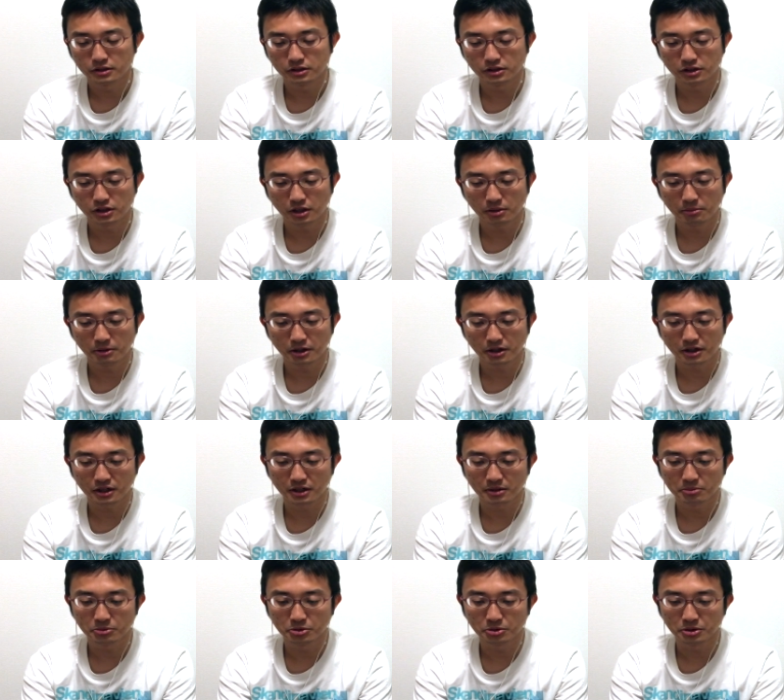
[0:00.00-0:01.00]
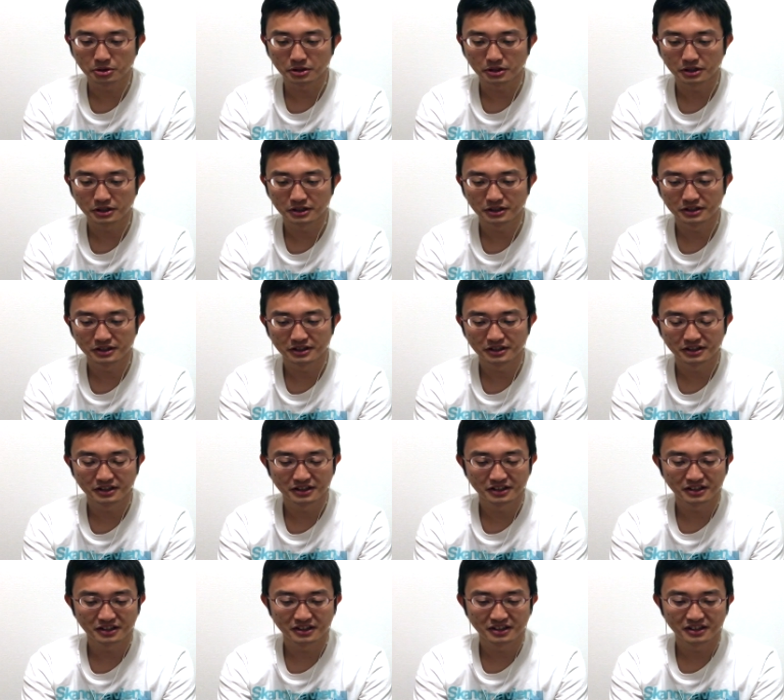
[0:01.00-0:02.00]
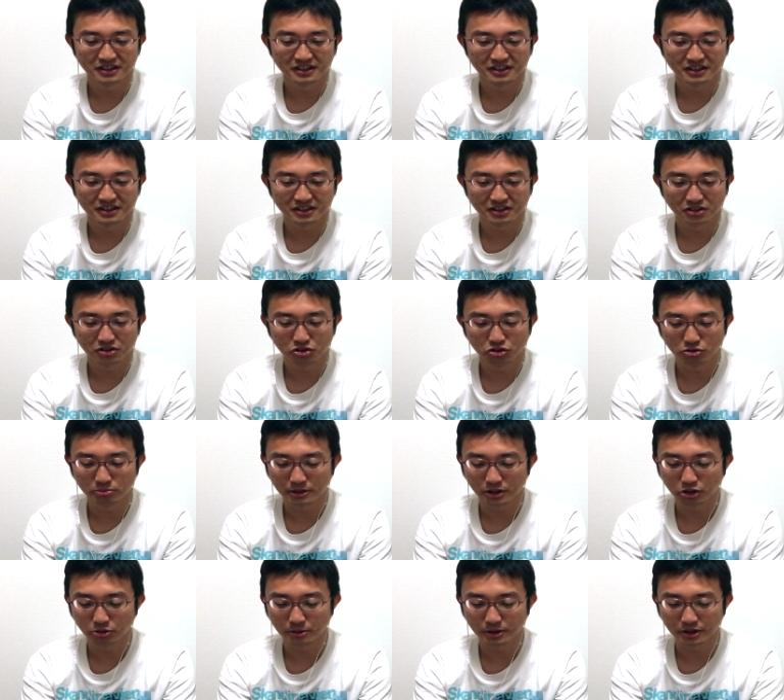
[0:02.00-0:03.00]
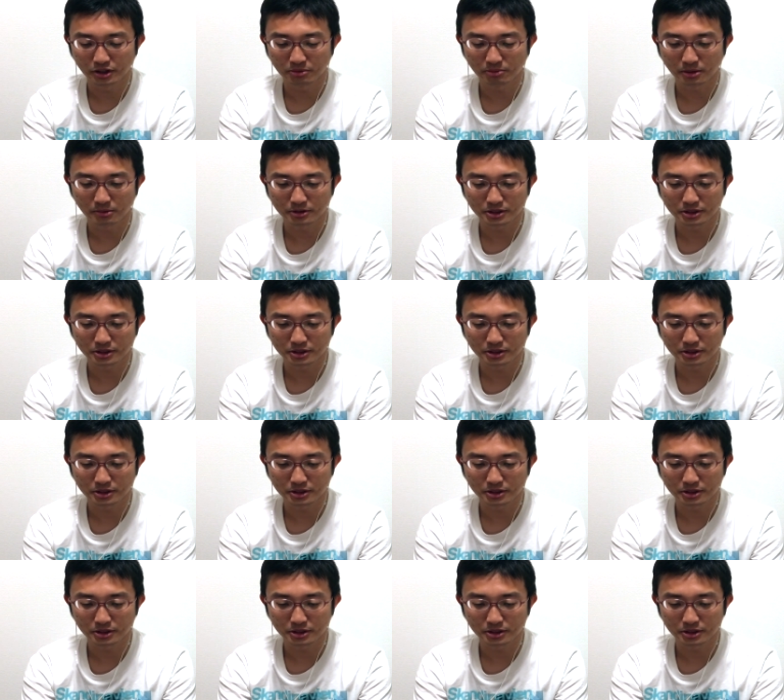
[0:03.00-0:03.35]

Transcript: 2手目からもう9まで読まれてし